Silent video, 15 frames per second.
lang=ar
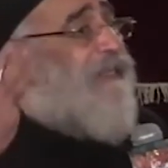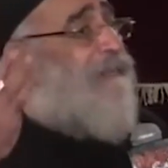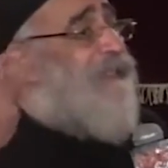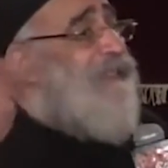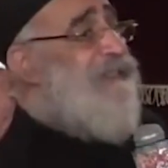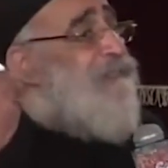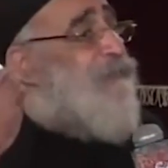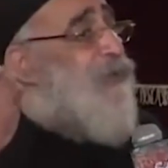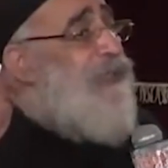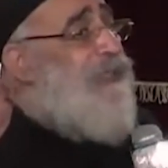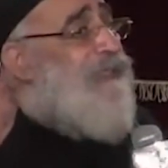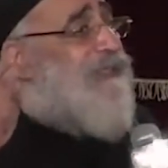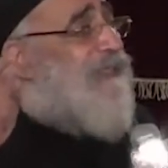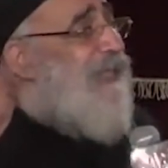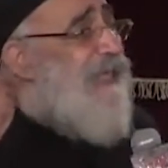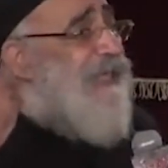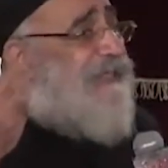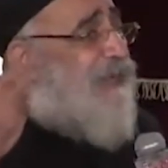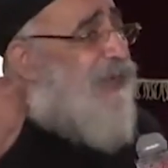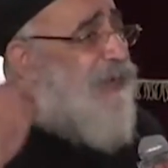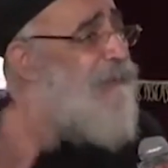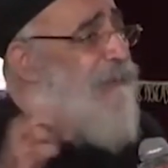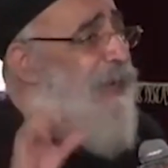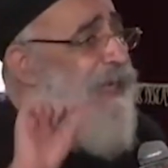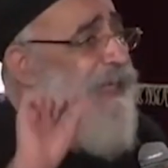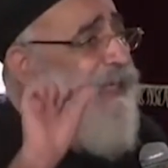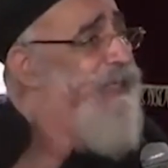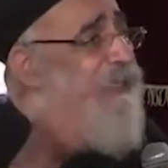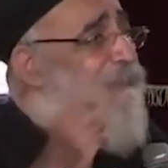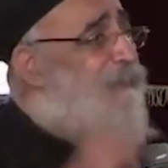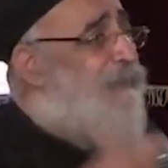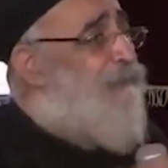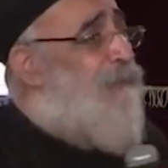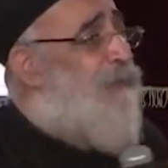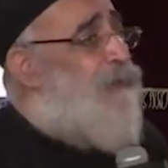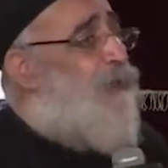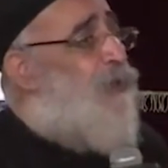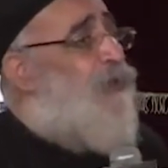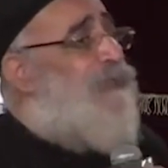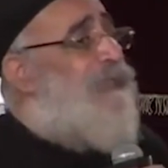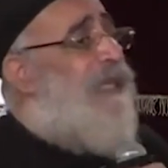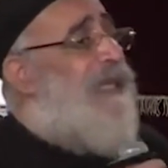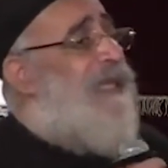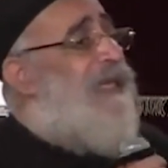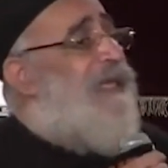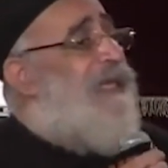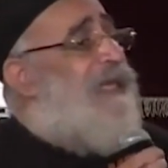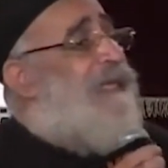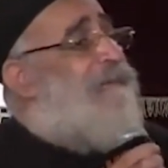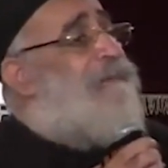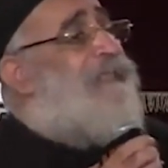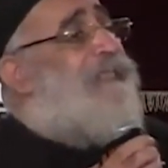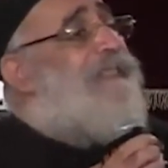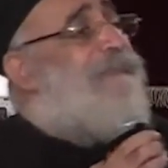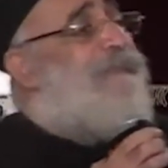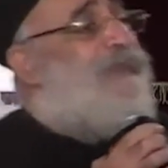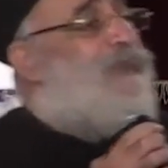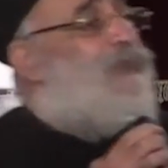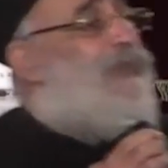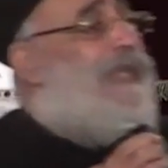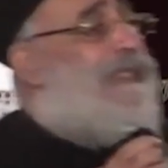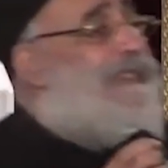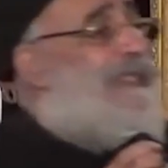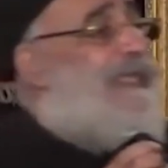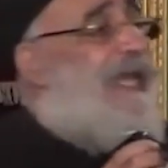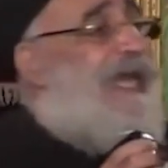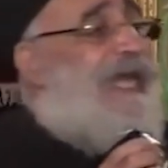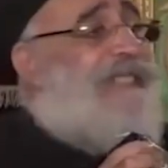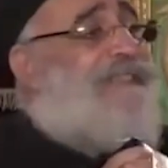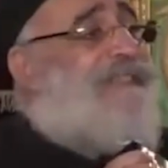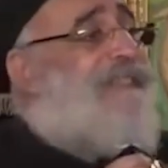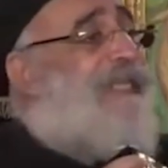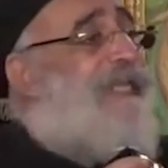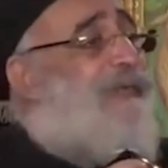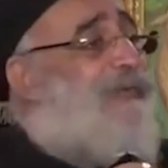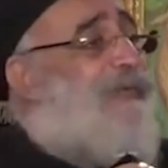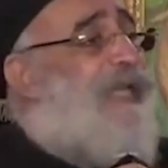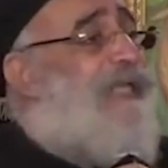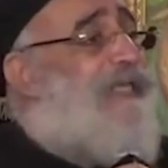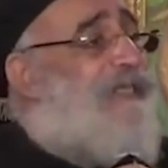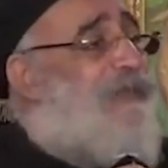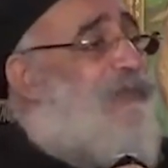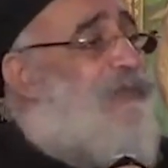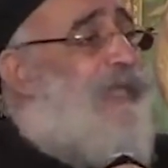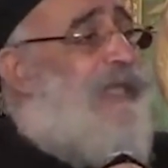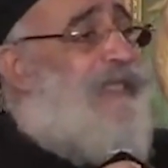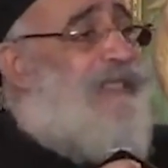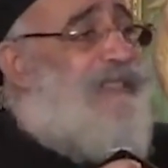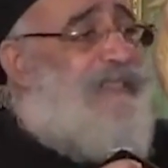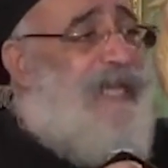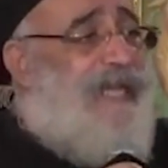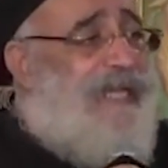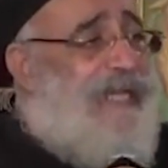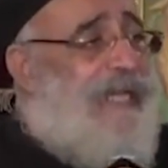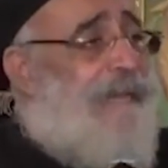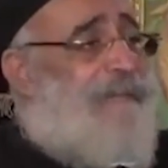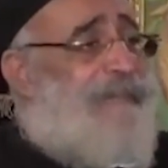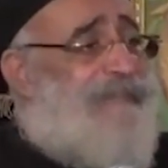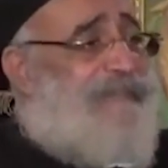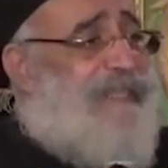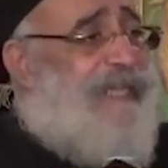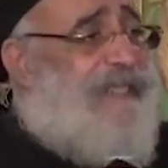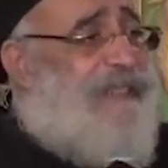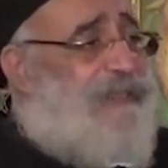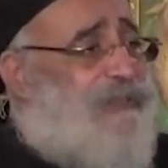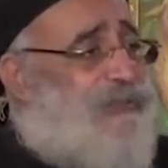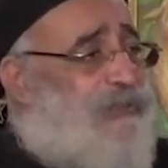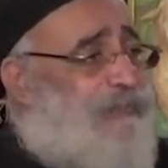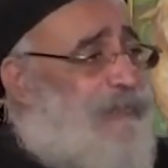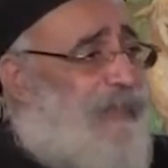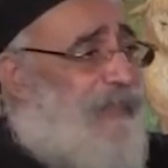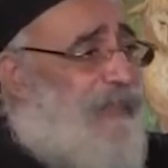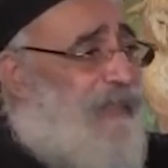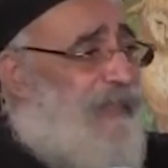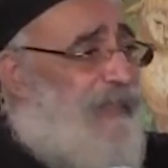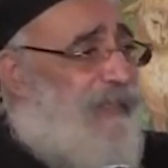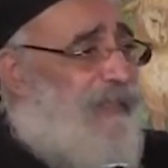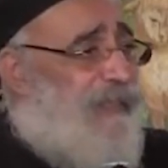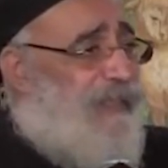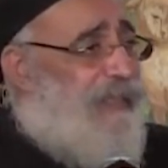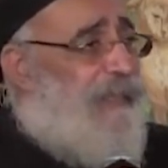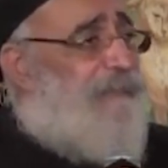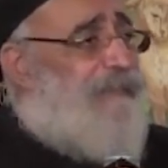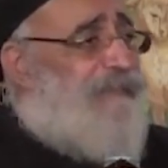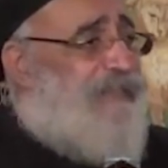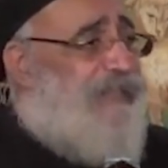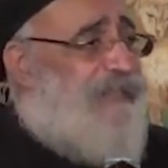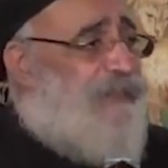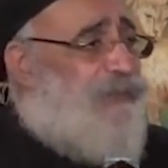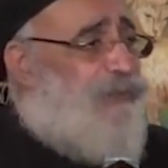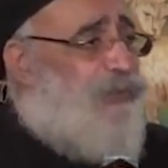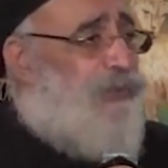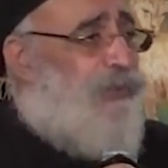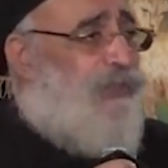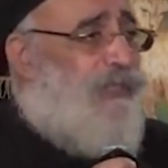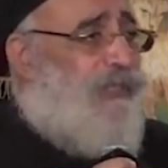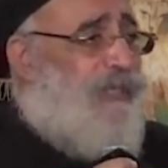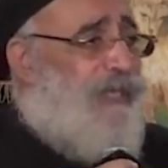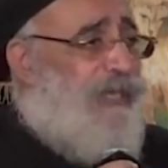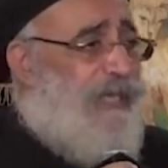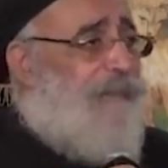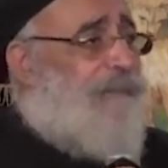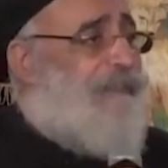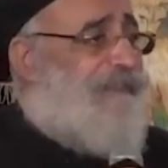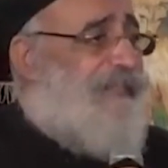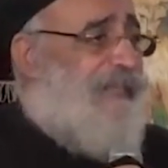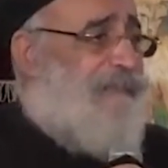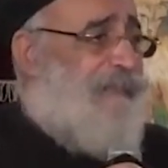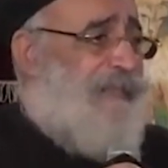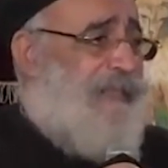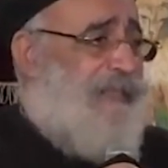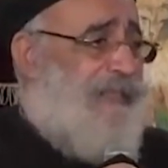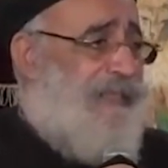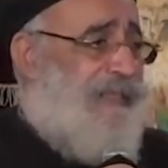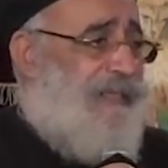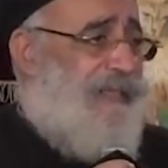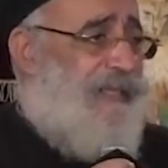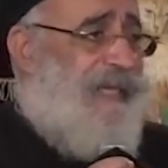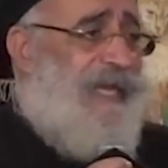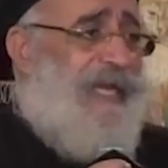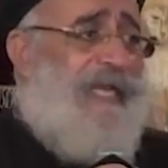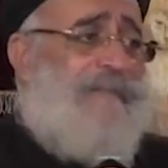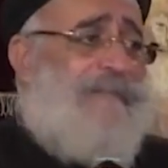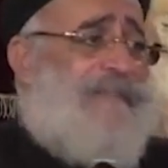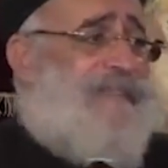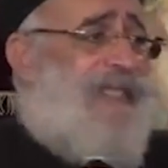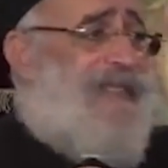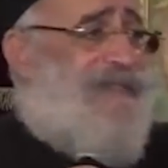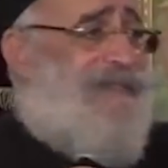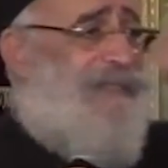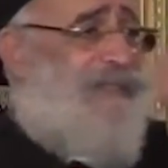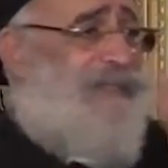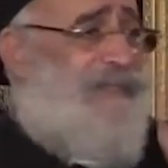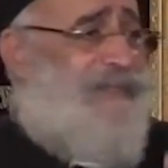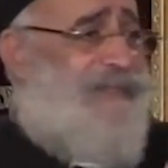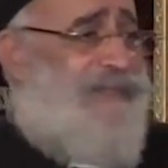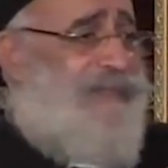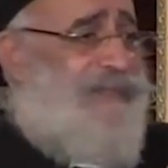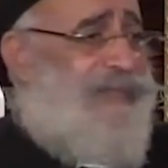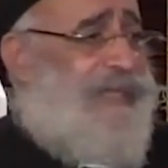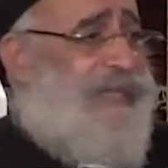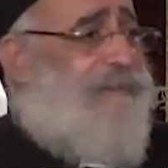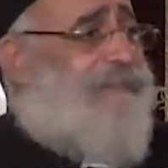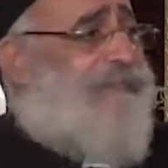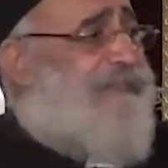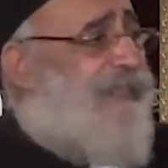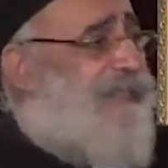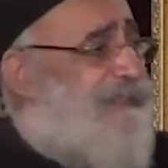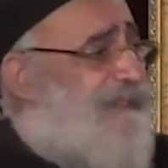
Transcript: من اسبوعين ثلاثة أربعة اتكلمنا في موضوع قلنا ابتدي بالقليل حتى لو كان القليل ده خمس دقايق الصبح خمس دقايق الظهر خمس دقايق بالليل خمس دقايق صلاة خمس دقايق